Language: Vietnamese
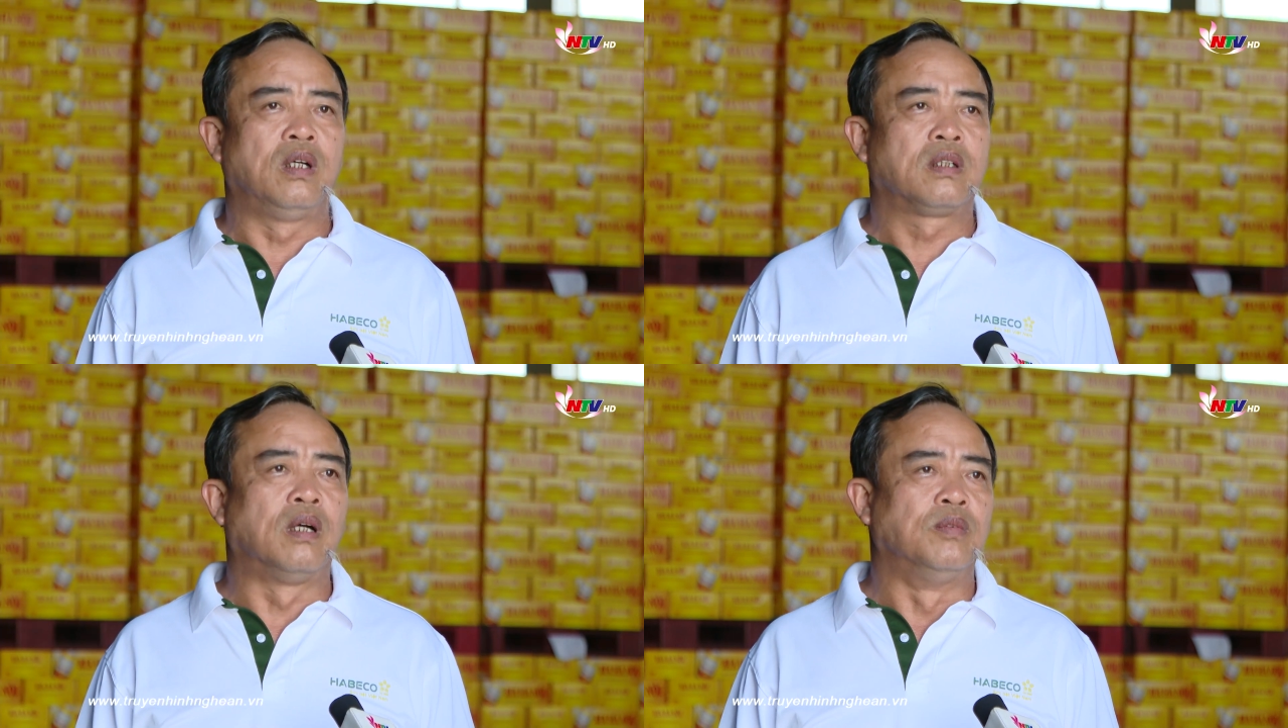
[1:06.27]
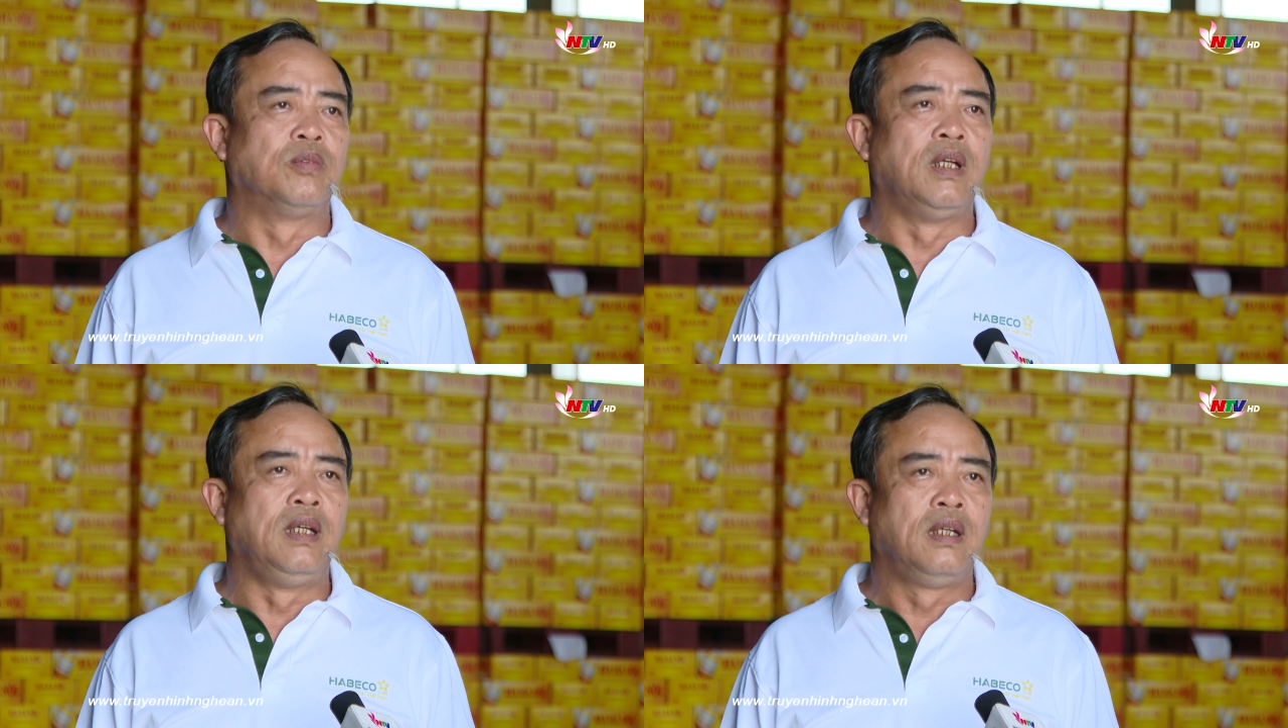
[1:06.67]
tổng công
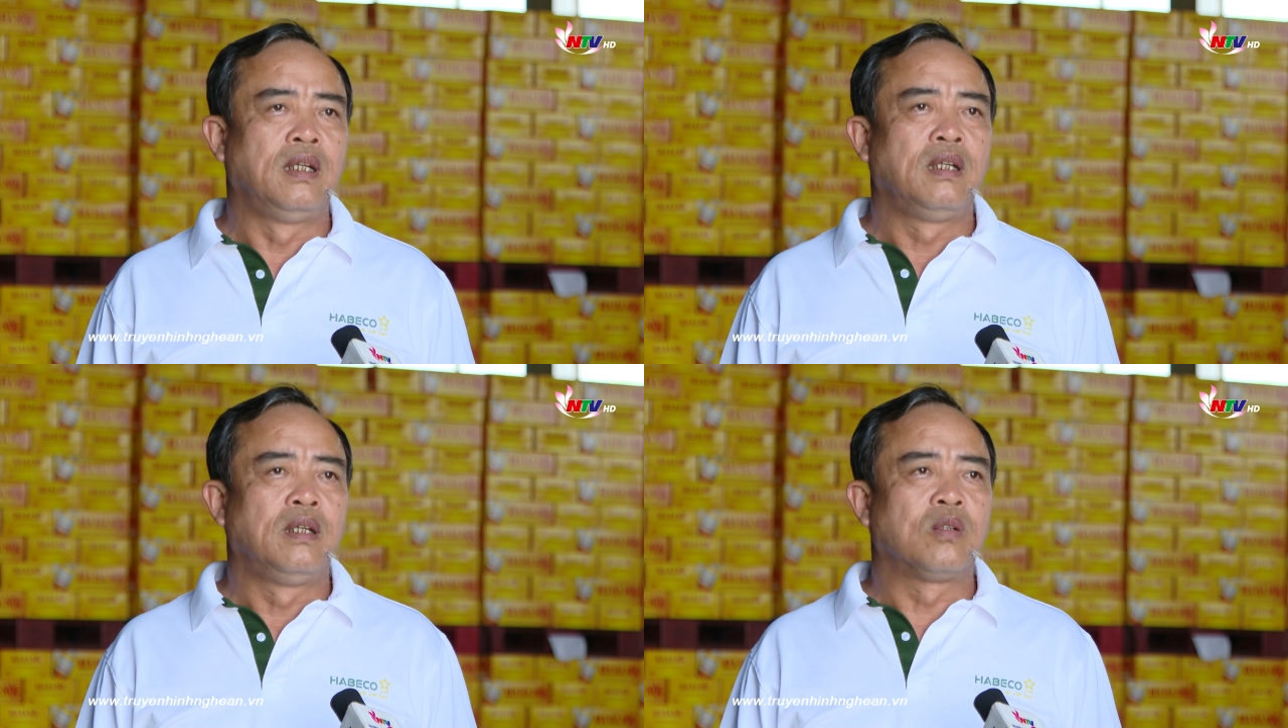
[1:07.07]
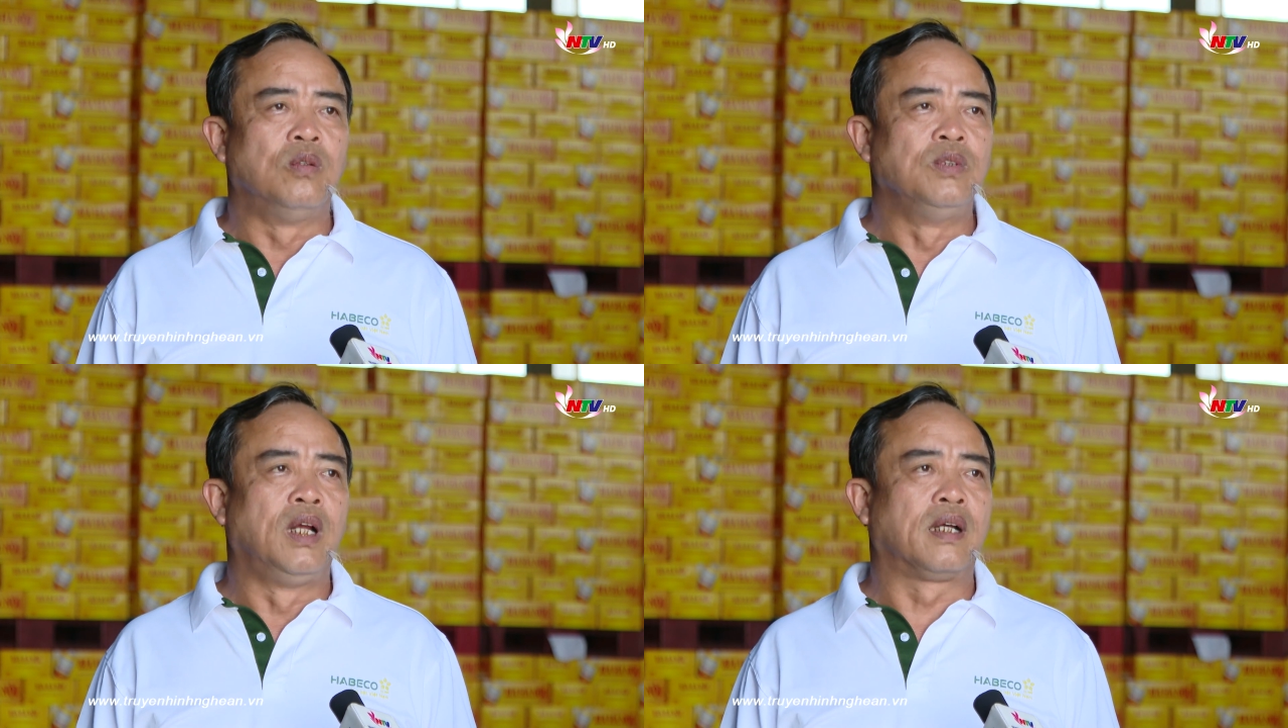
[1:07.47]
ty
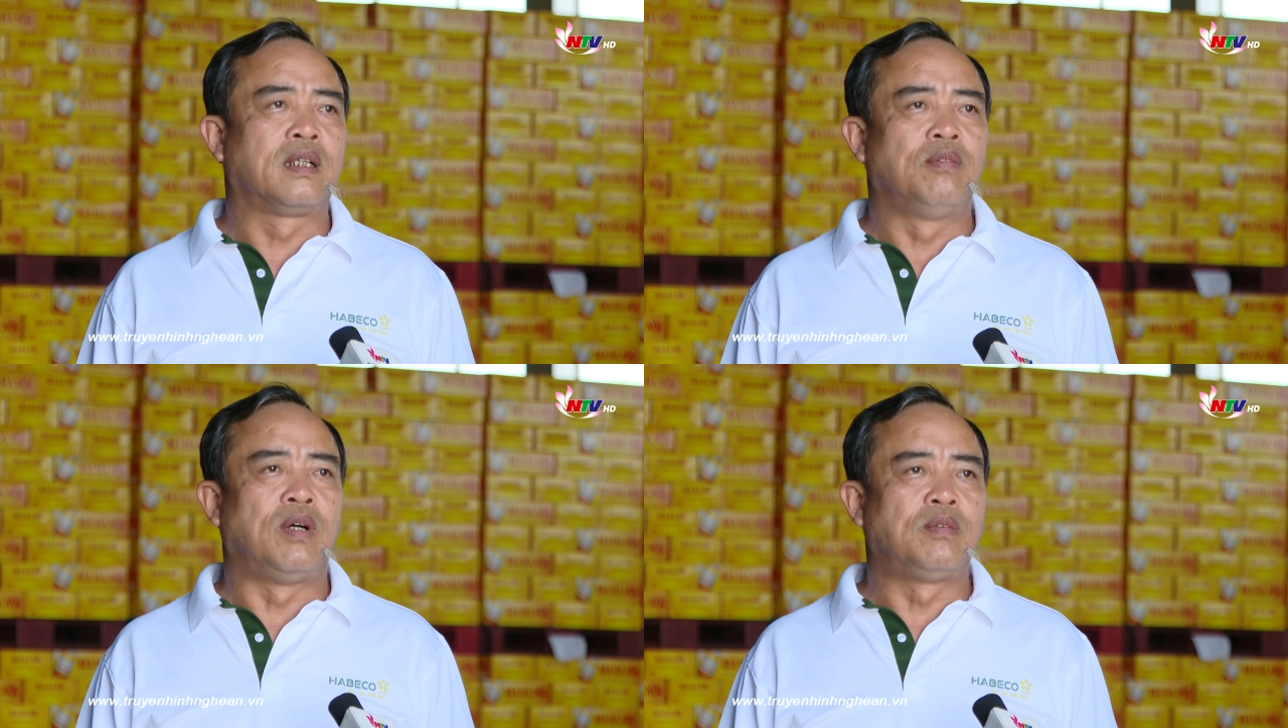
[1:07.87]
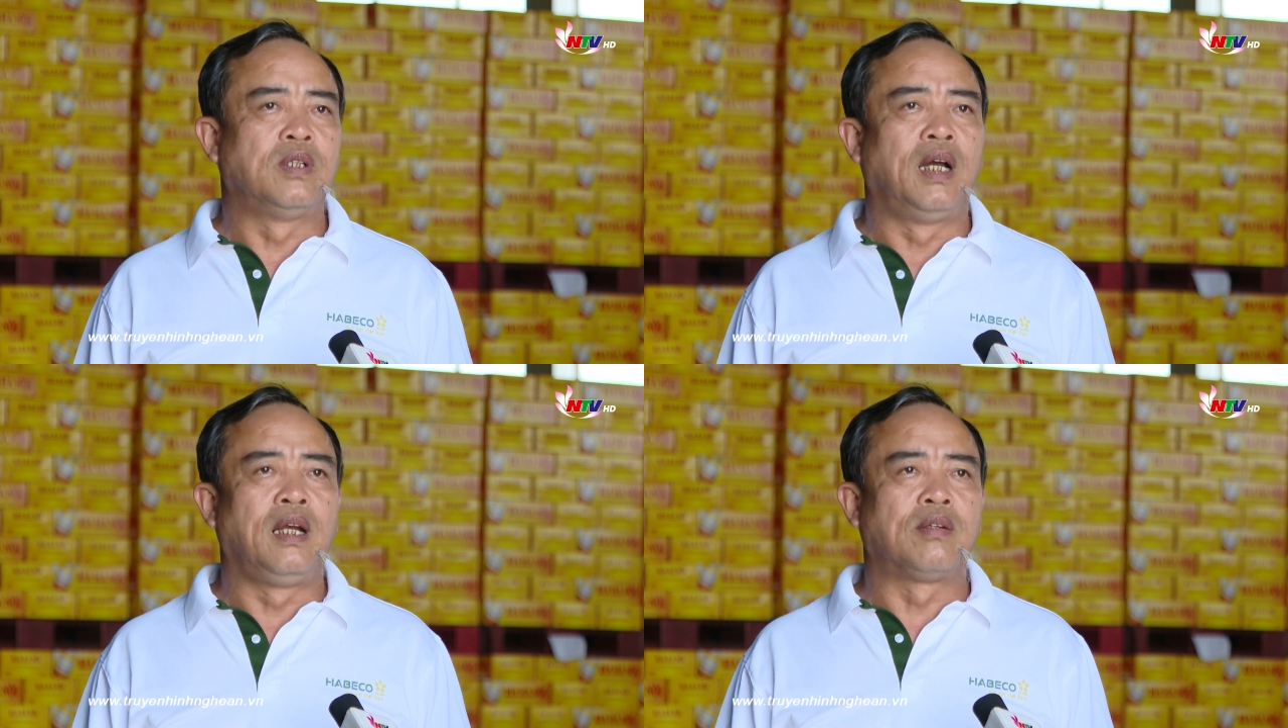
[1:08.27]
cũng như là kỳ vọng của
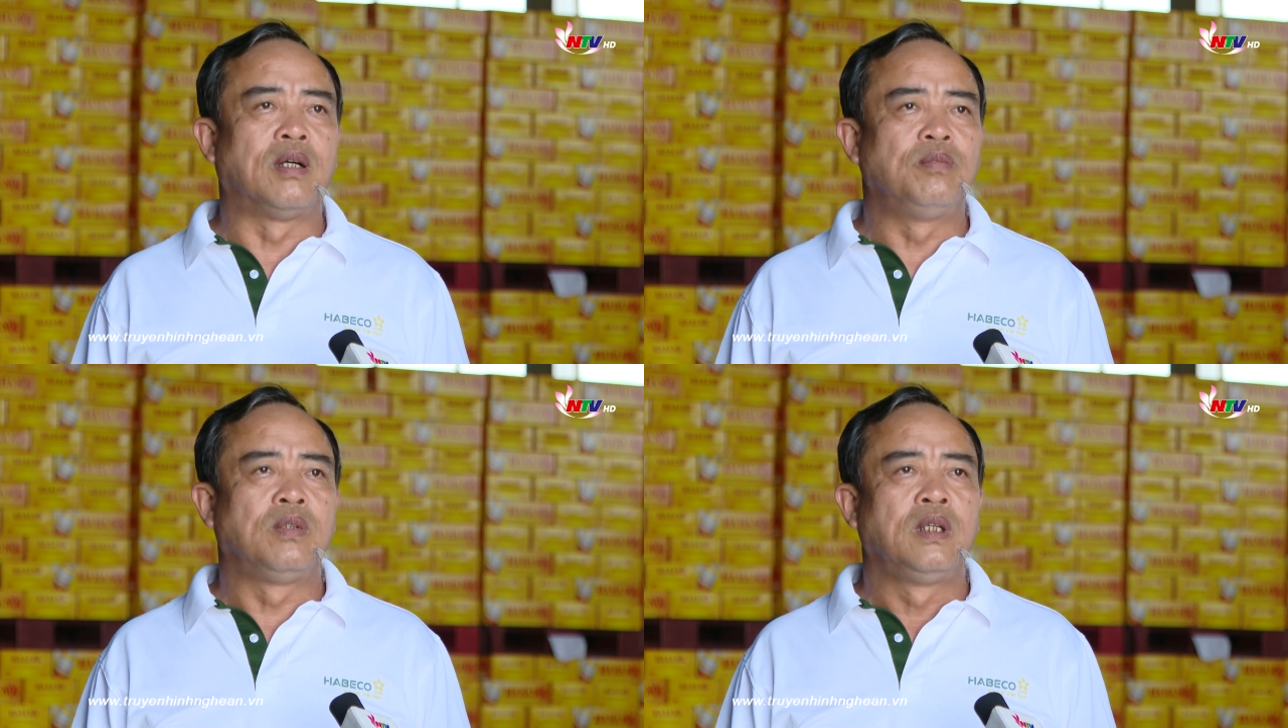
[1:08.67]
người lao động.